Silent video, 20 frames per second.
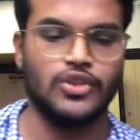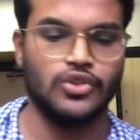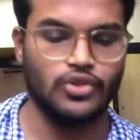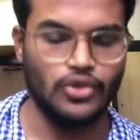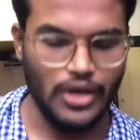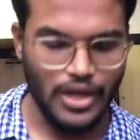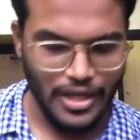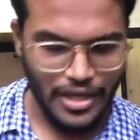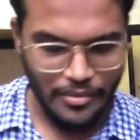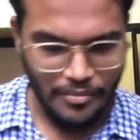तो
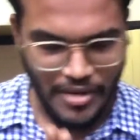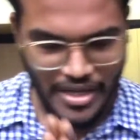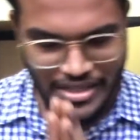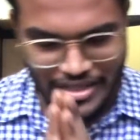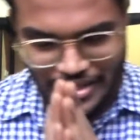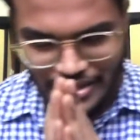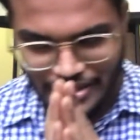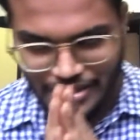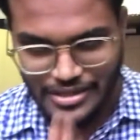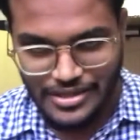अगर मैं
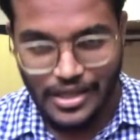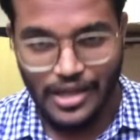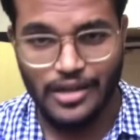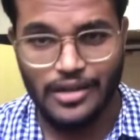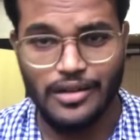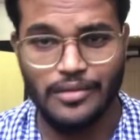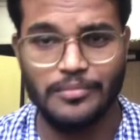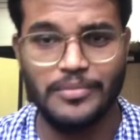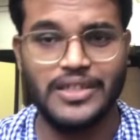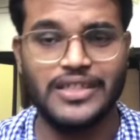इसका
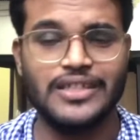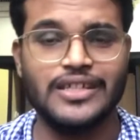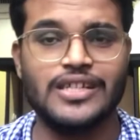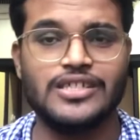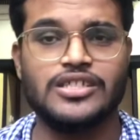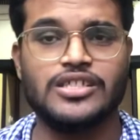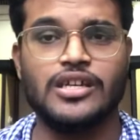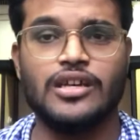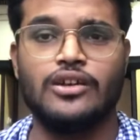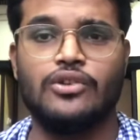कंपनी का
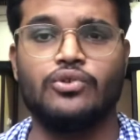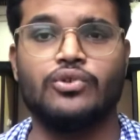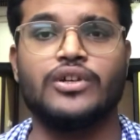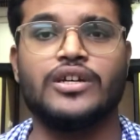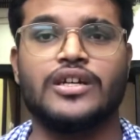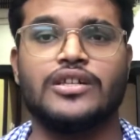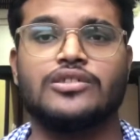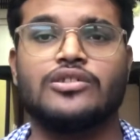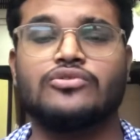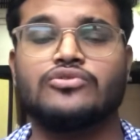शेयर होल्ड
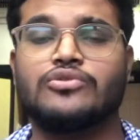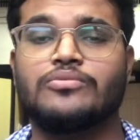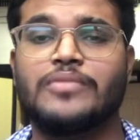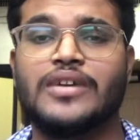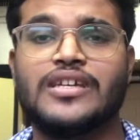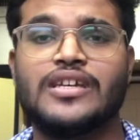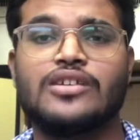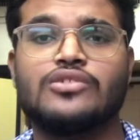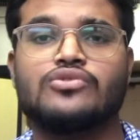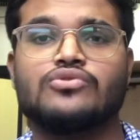करता हूँ तो
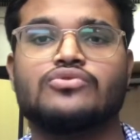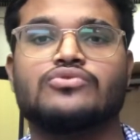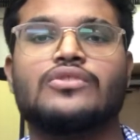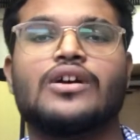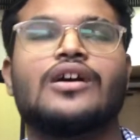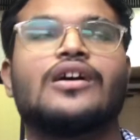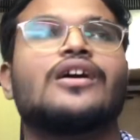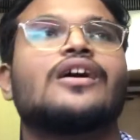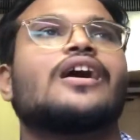मैं ये सोचूंगा